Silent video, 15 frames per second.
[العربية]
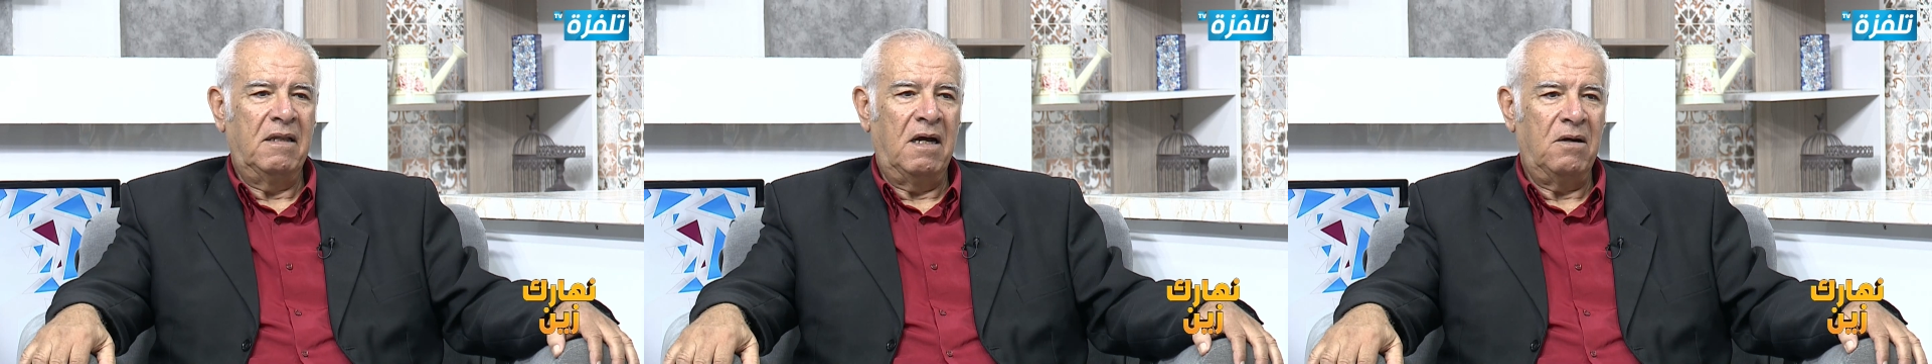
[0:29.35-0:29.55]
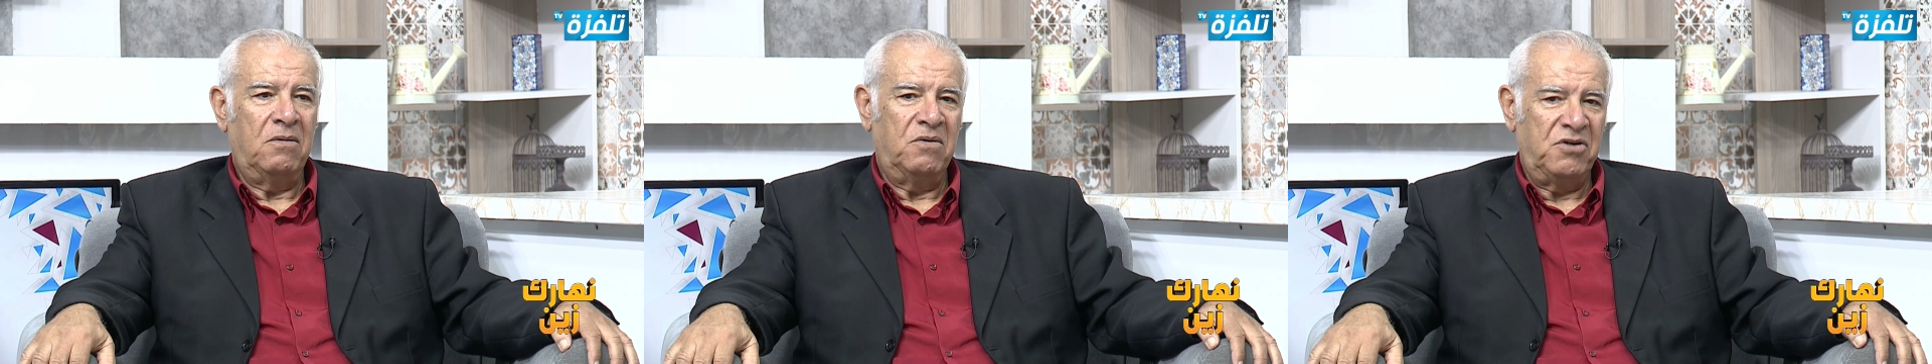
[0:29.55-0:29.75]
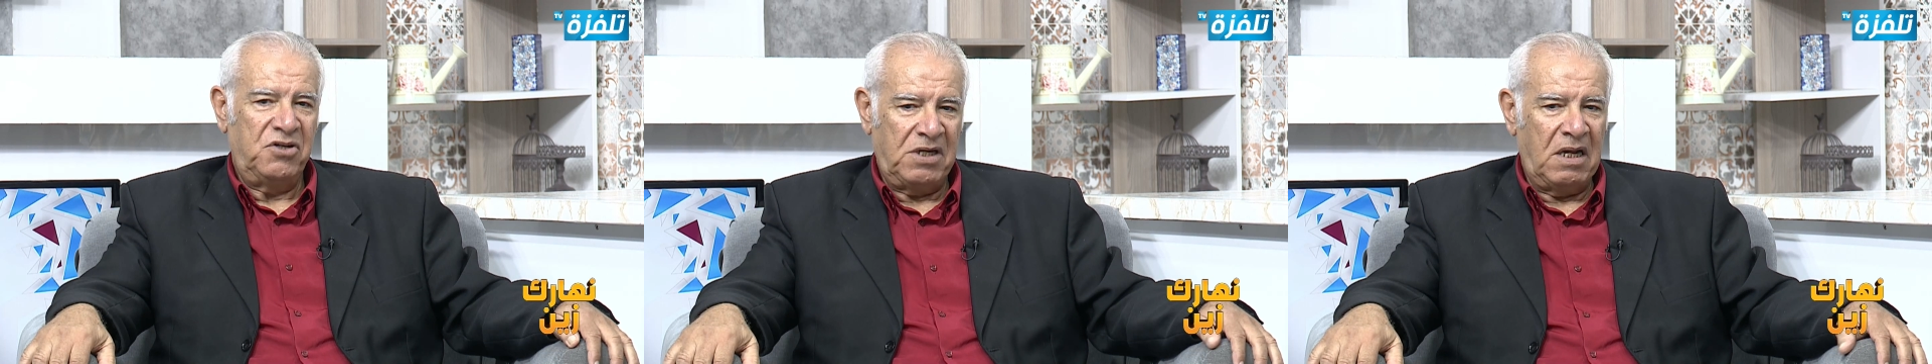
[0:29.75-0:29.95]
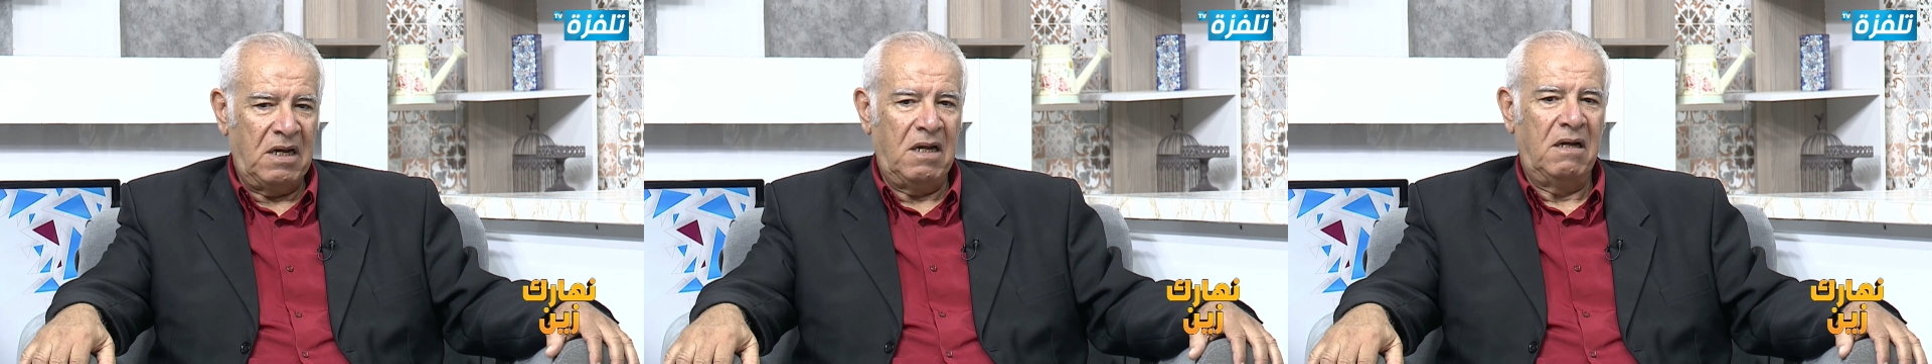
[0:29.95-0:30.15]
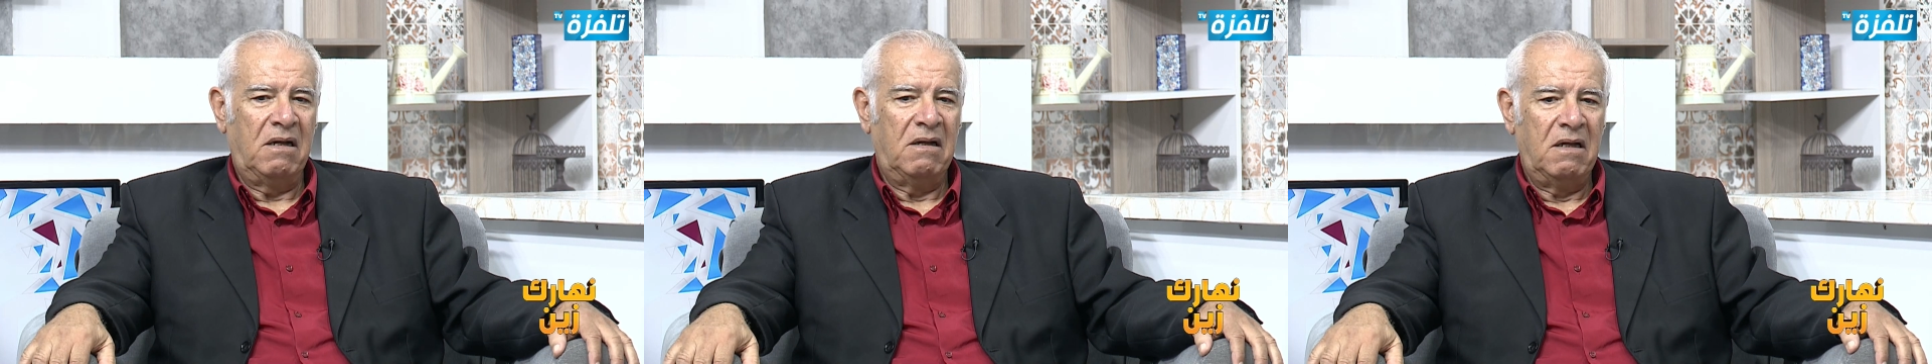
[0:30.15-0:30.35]
طاح هو ان شاء
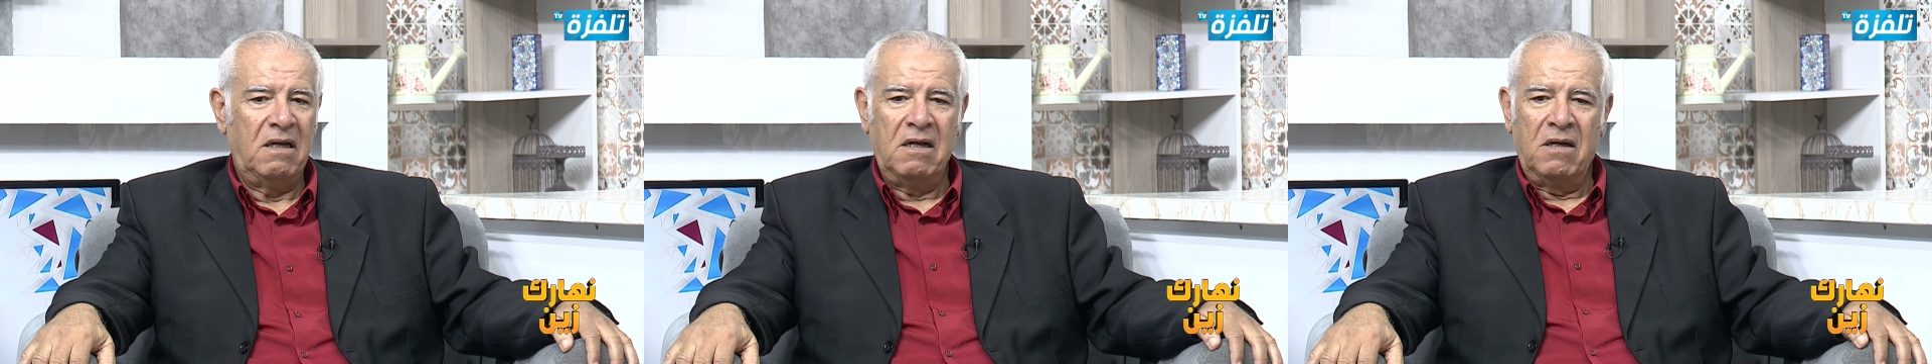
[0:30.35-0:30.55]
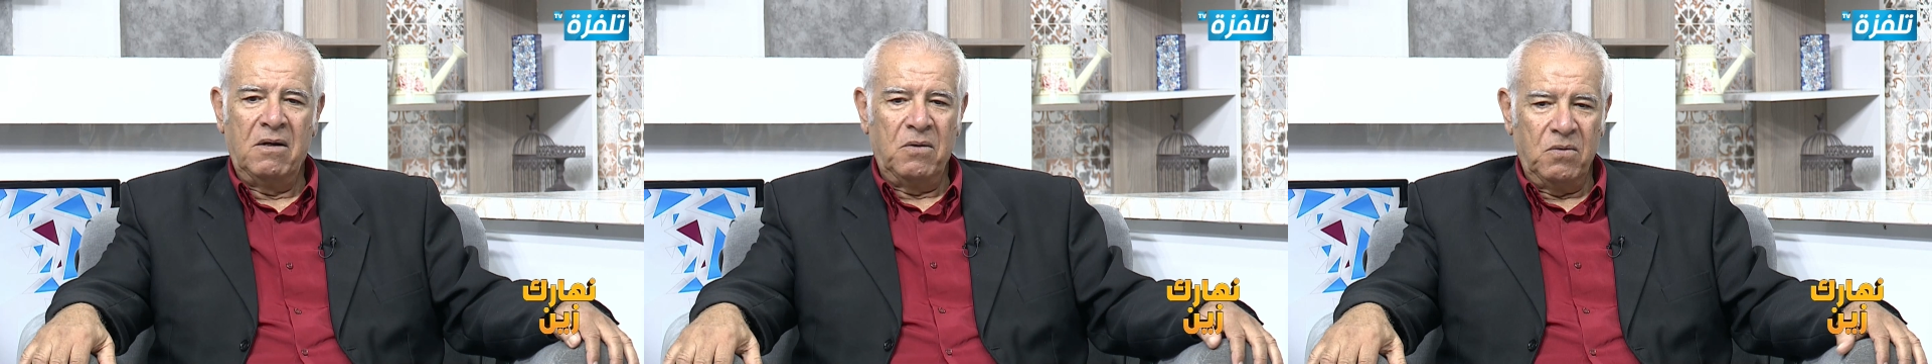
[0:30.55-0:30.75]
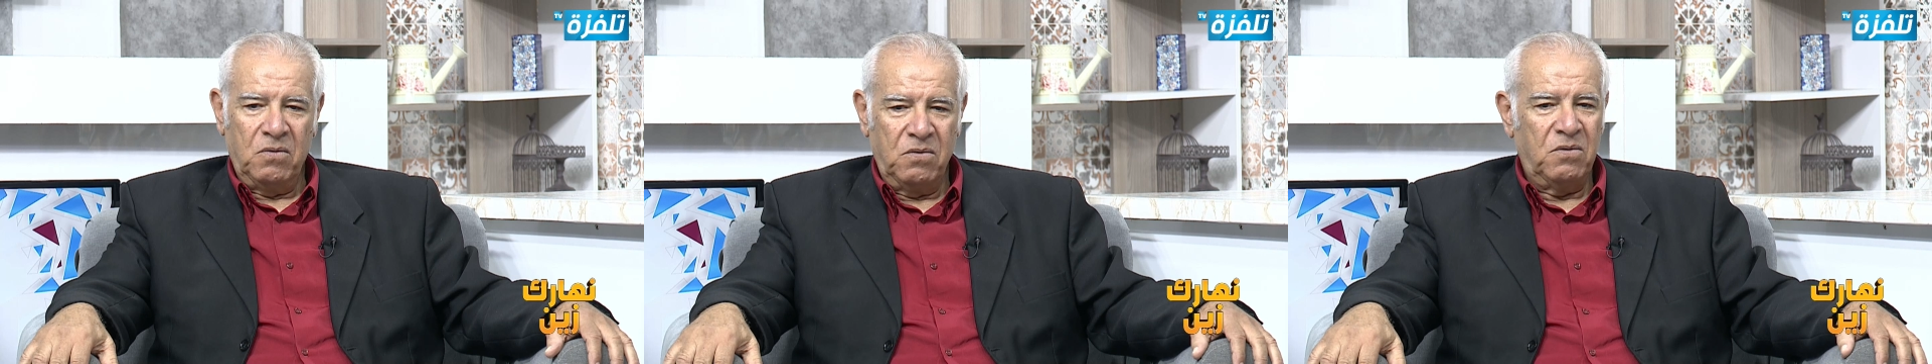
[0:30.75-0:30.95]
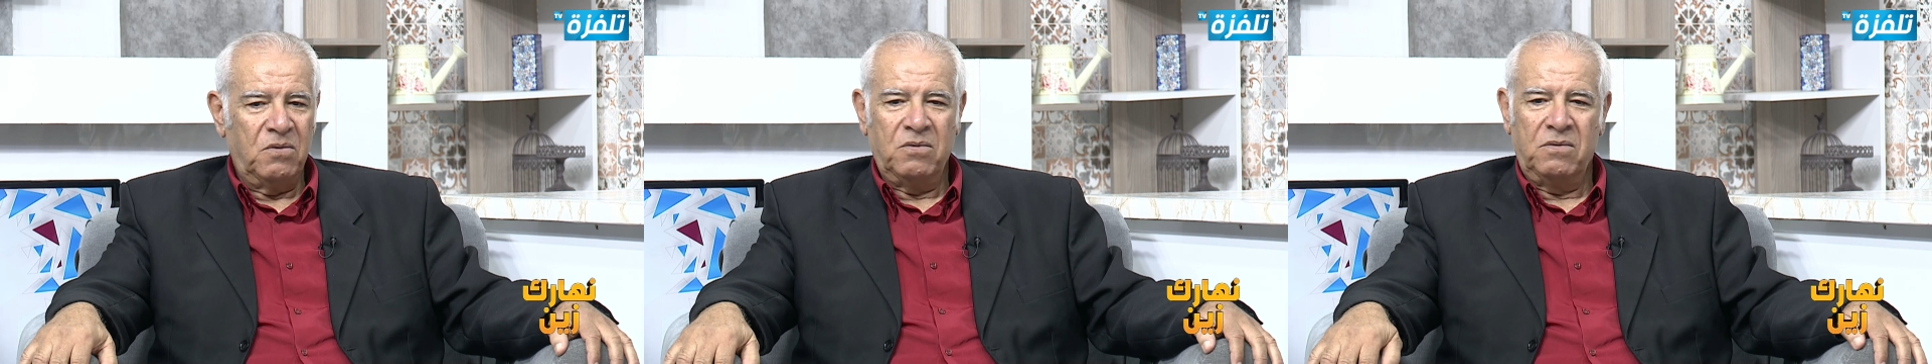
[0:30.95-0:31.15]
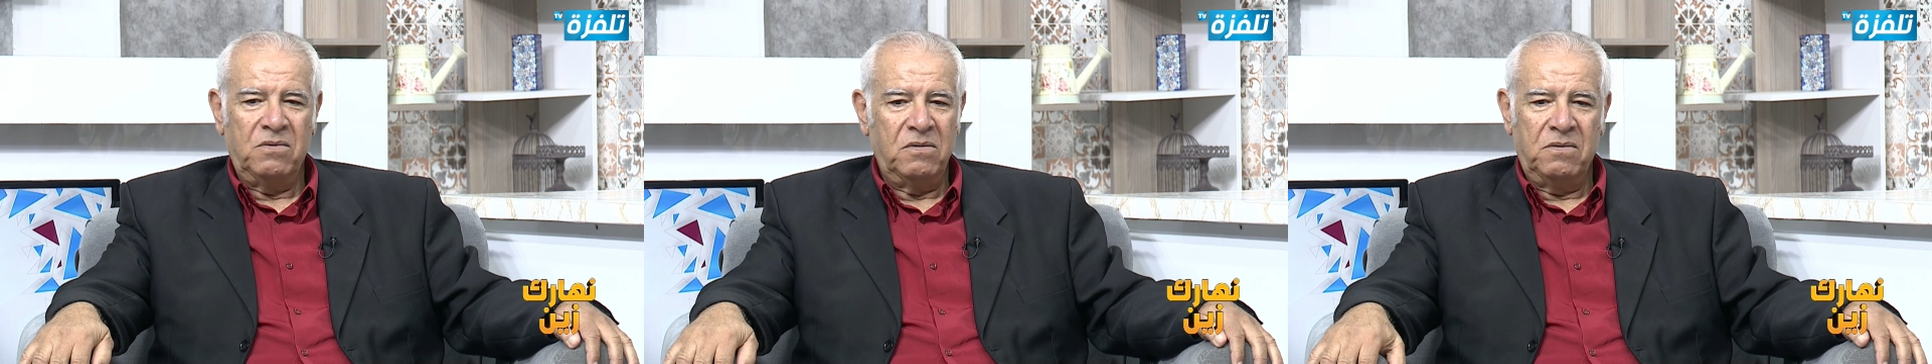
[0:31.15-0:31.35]
الله
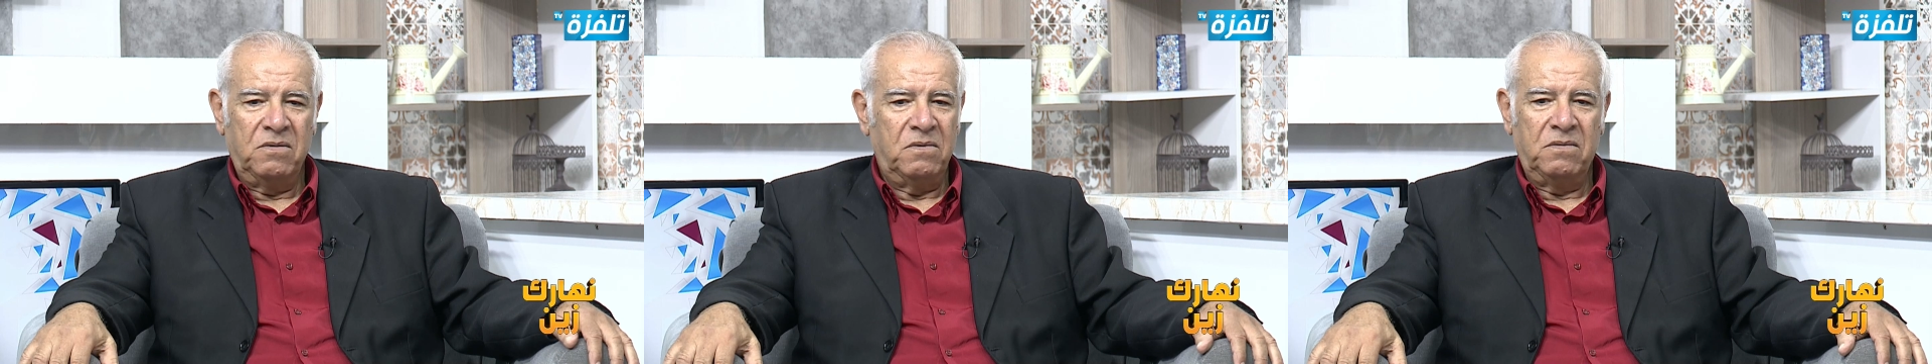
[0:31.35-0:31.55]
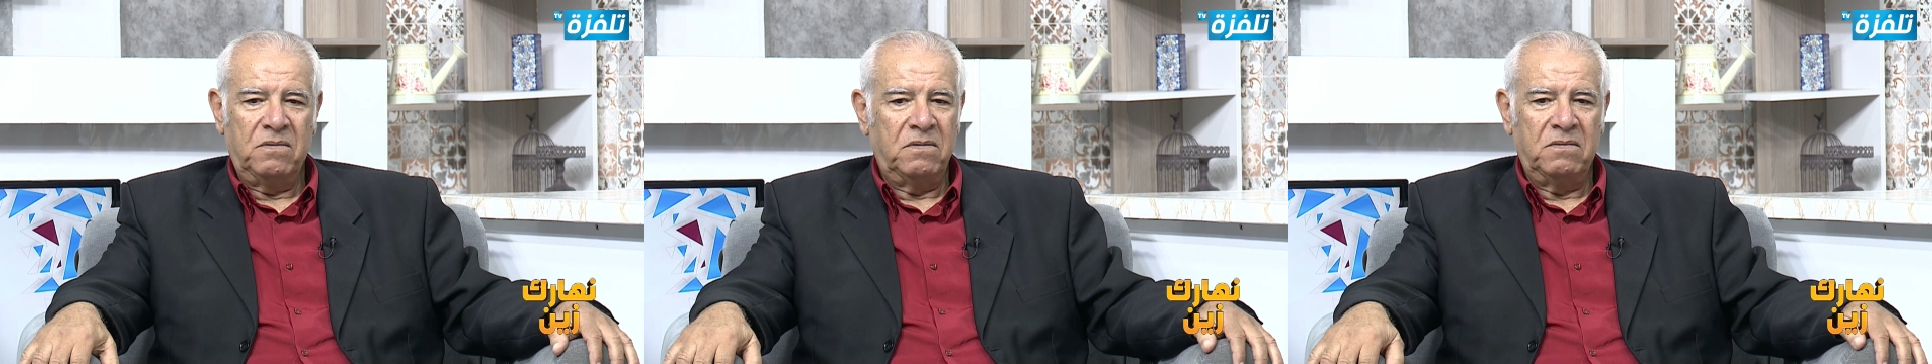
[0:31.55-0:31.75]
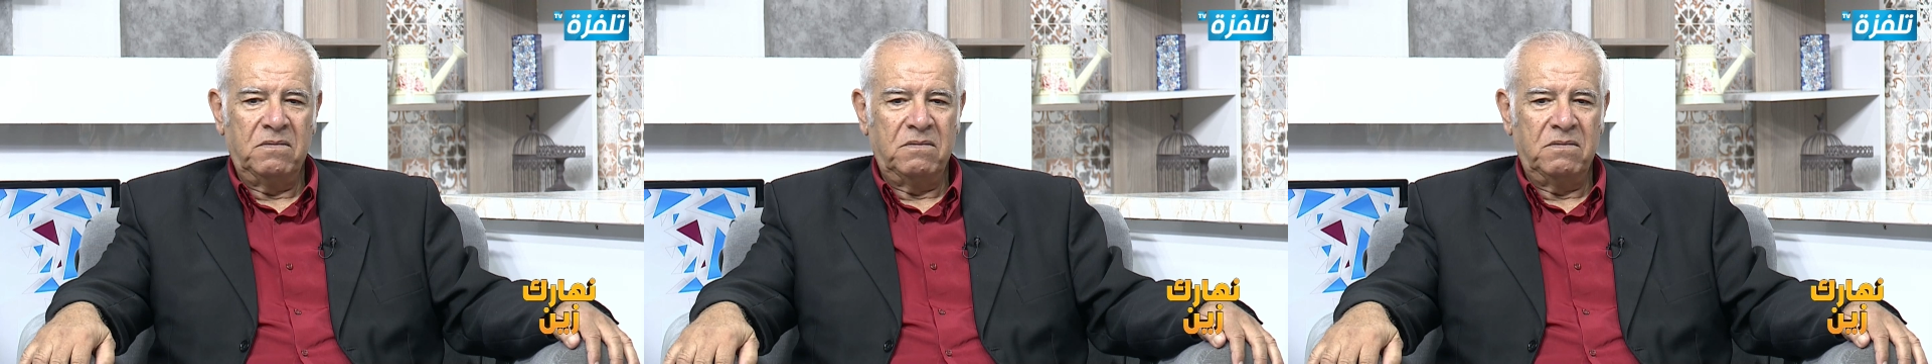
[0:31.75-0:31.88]
ونحب